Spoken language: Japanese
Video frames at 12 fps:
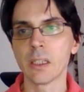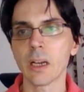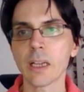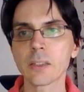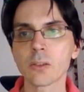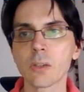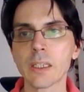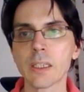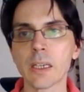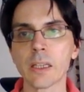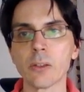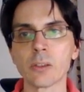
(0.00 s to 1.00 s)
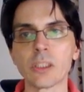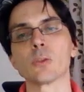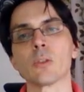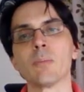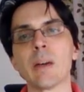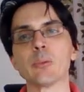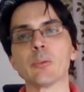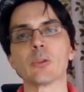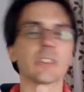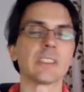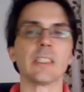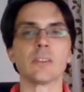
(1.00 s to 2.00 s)
あとは、あの、機構図マップと
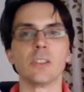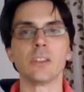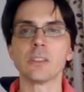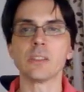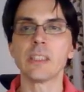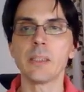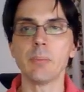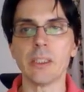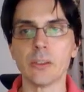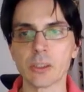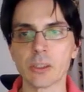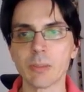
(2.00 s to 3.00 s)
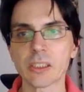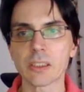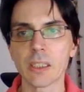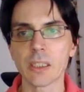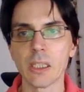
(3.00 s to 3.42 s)
セットについて勉強しました。